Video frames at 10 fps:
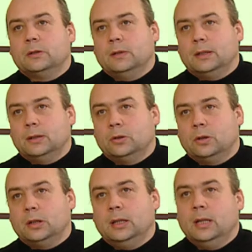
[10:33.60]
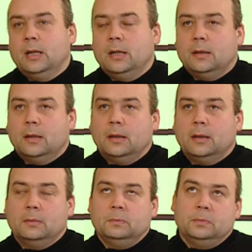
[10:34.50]
которые,
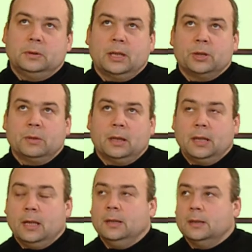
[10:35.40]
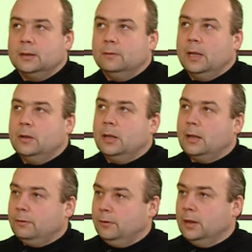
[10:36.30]
э, скажем так, я их называю
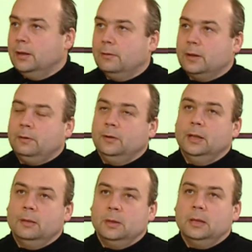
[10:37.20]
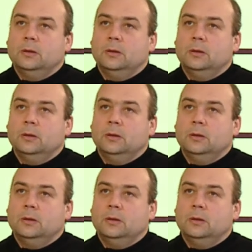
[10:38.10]
еврофилами,